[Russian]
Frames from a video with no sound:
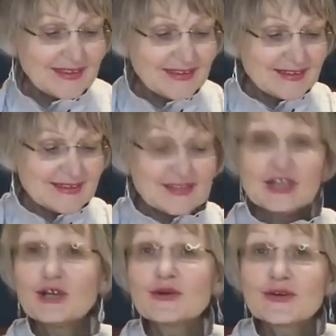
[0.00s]
Таких
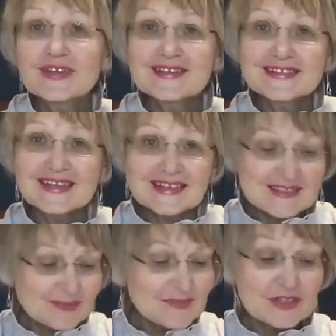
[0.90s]
денег легких,
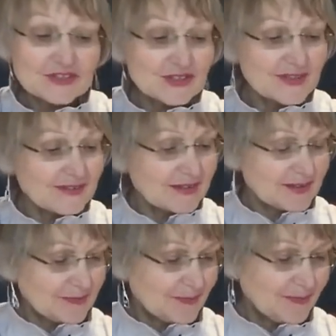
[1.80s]
знаете,
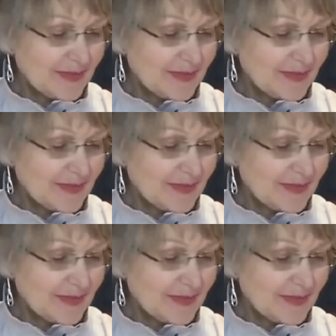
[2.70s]
неожиданных,